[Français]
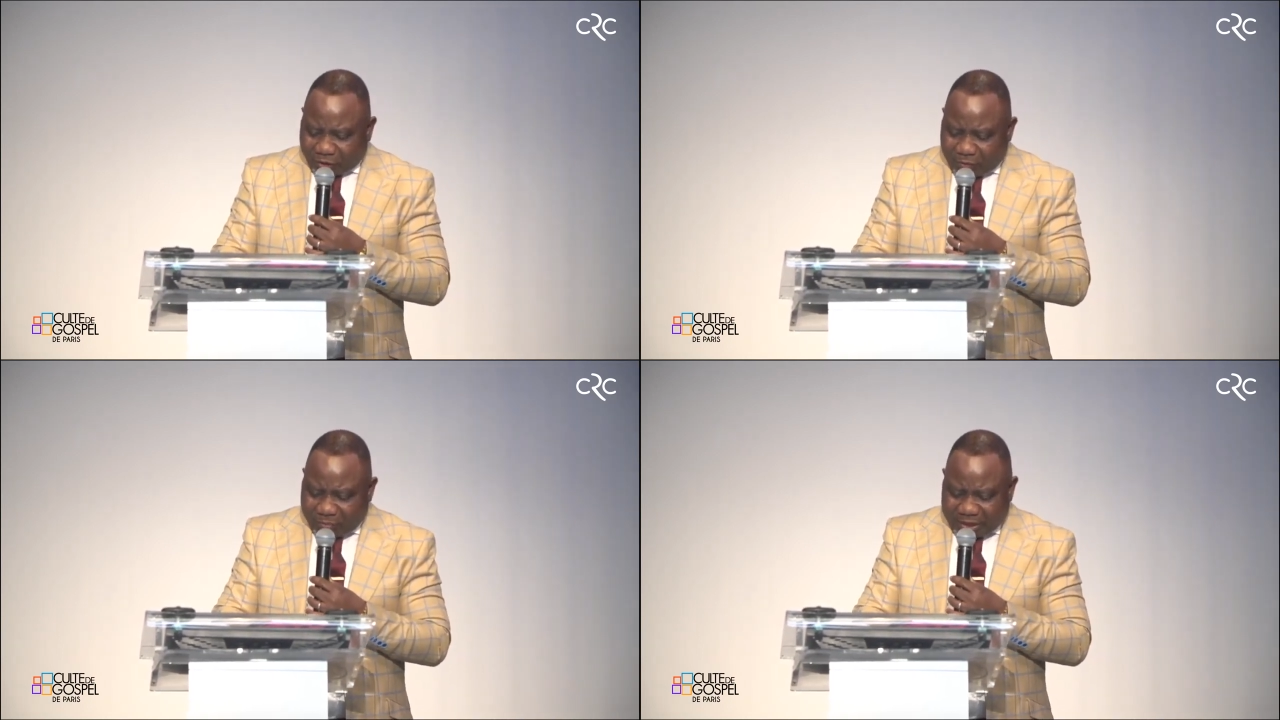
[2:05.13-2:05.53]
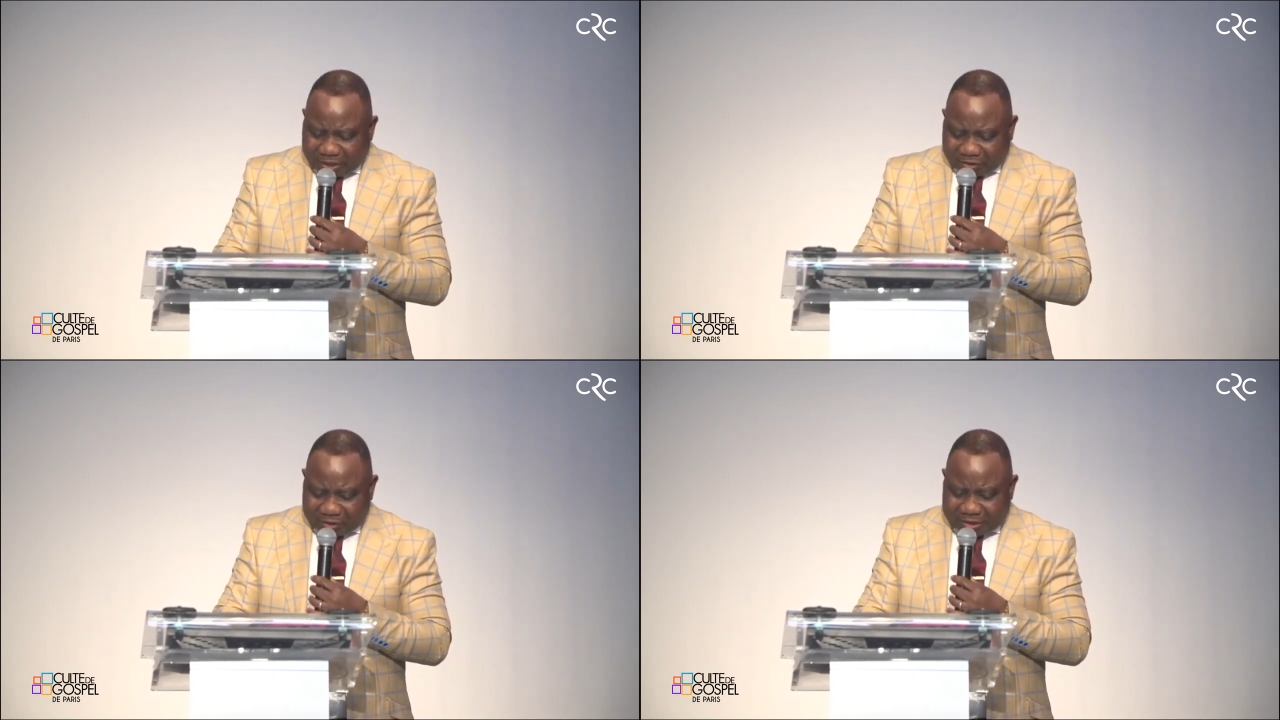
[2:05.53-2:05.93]

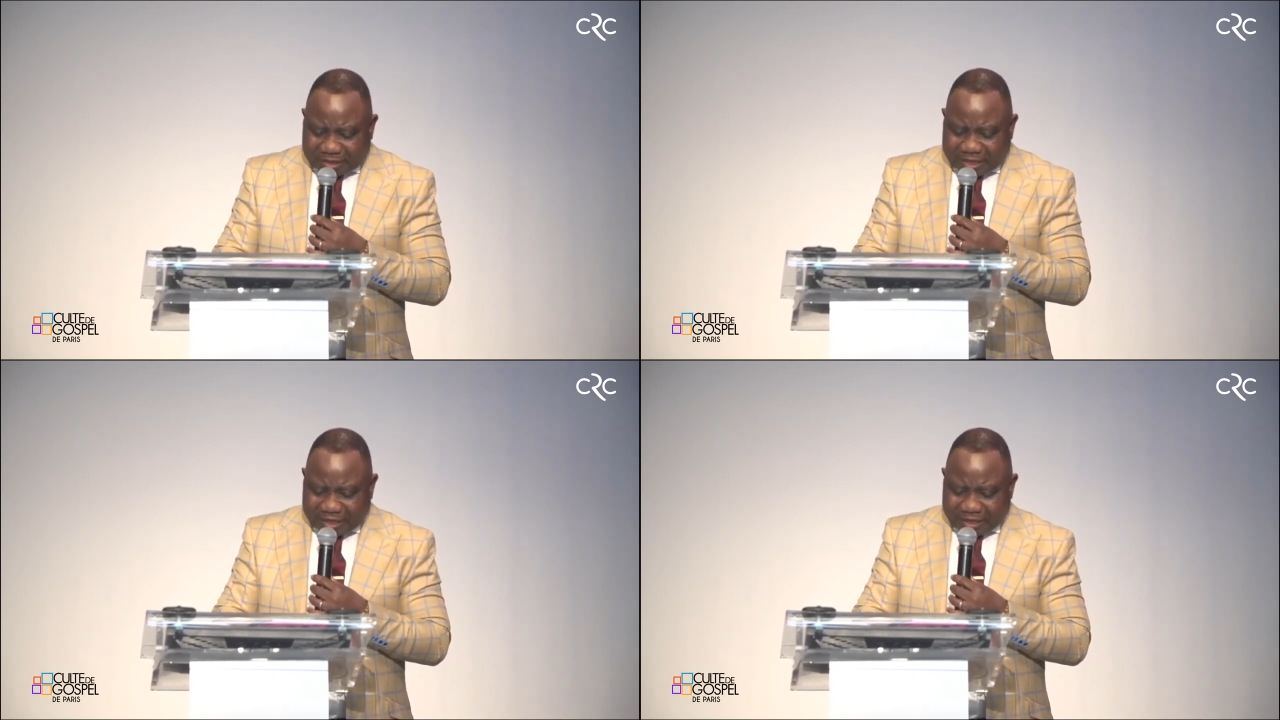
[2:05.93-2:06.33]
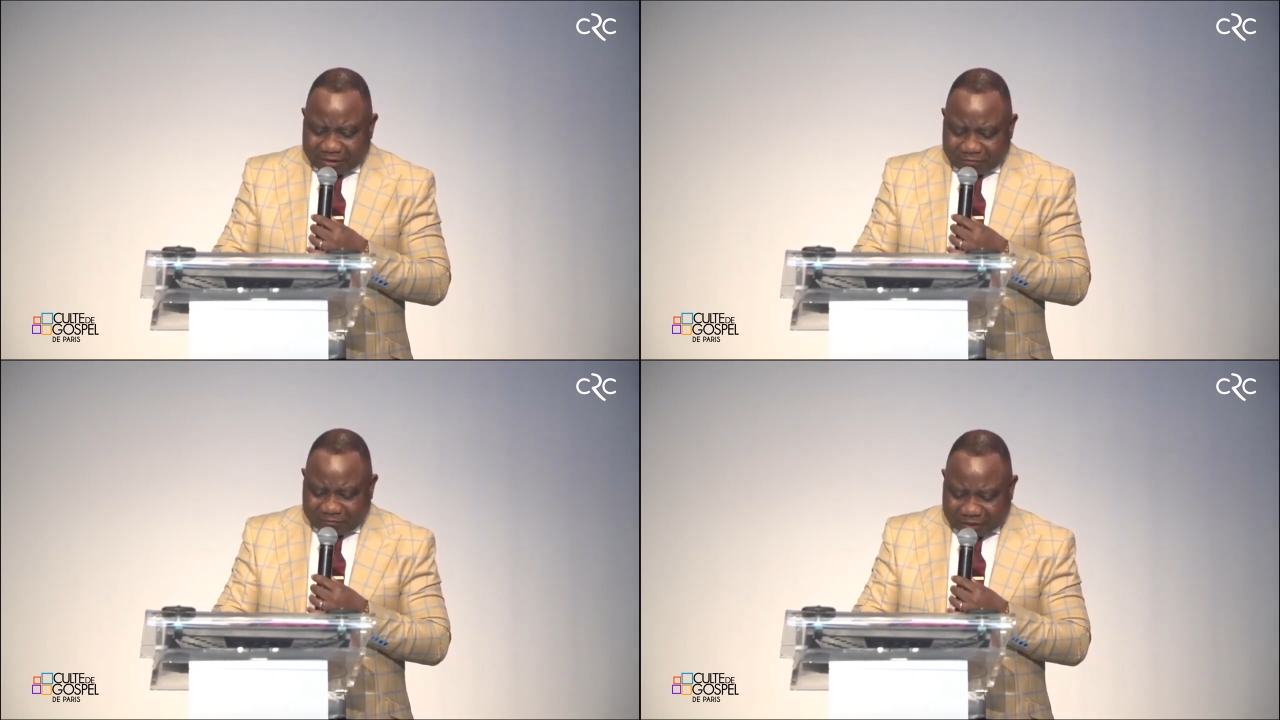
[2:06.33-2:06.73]
remirent ses
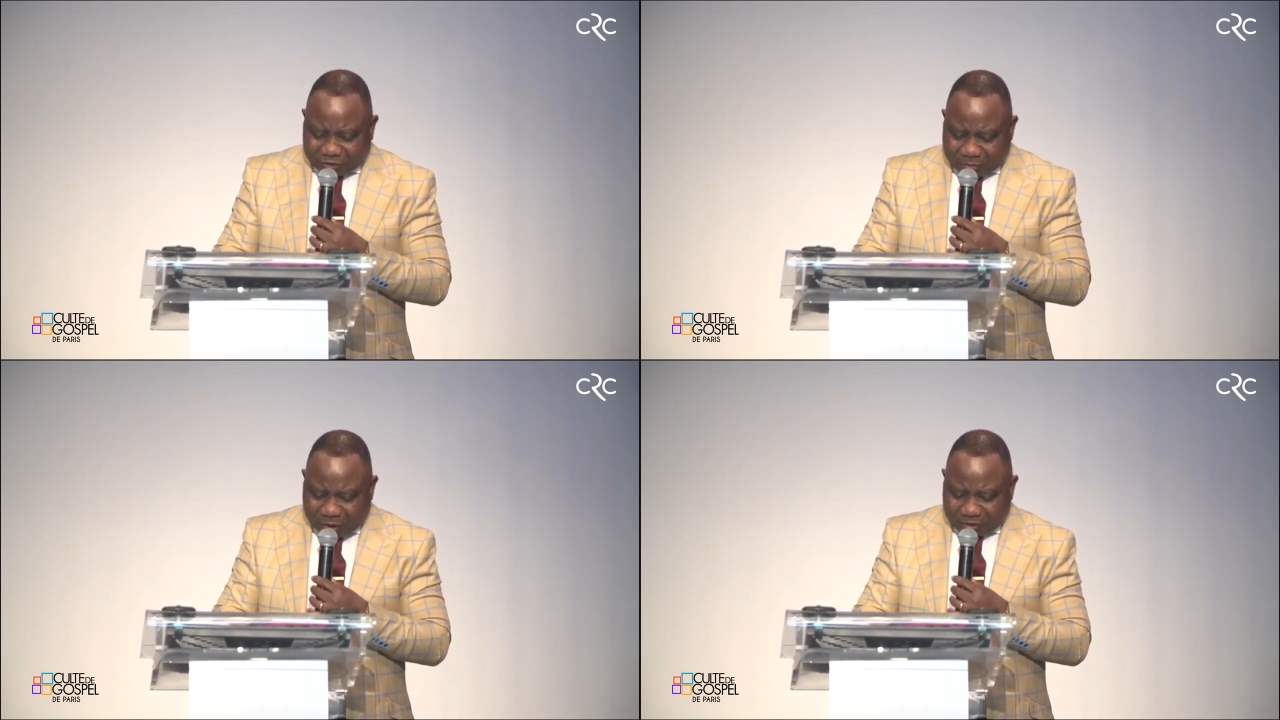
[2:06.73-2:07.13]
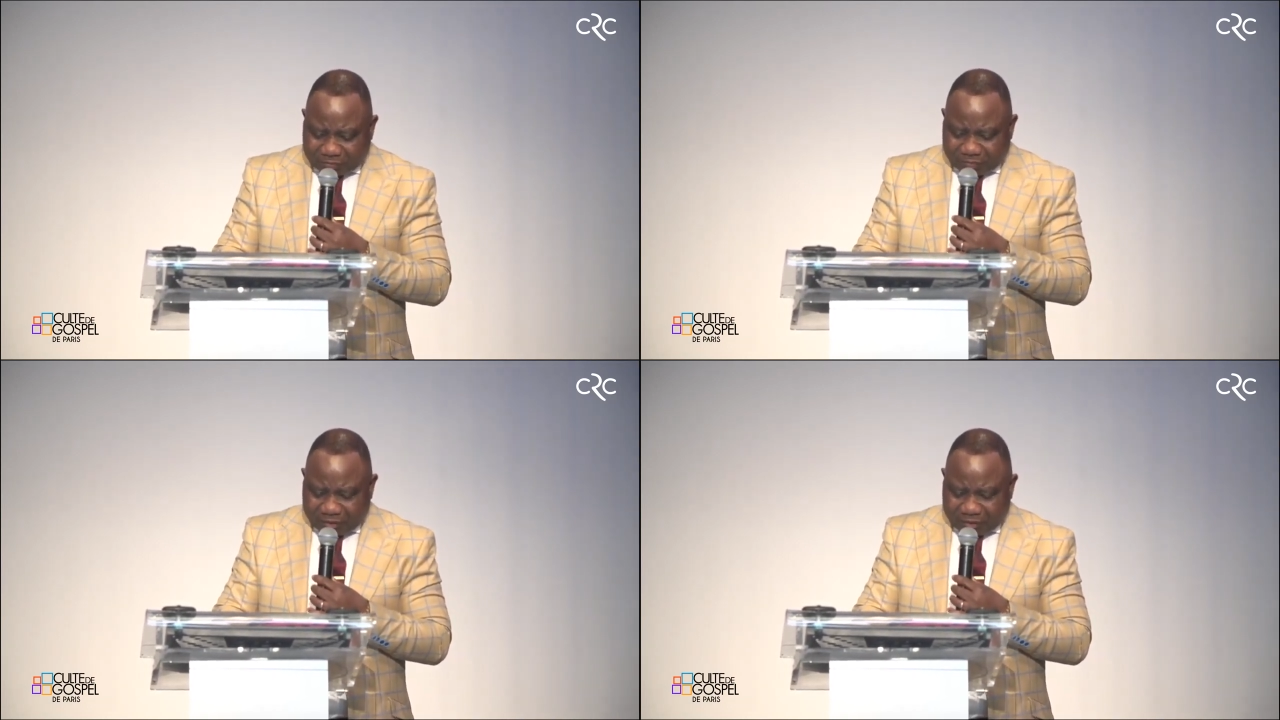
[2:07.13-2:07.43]
vêtements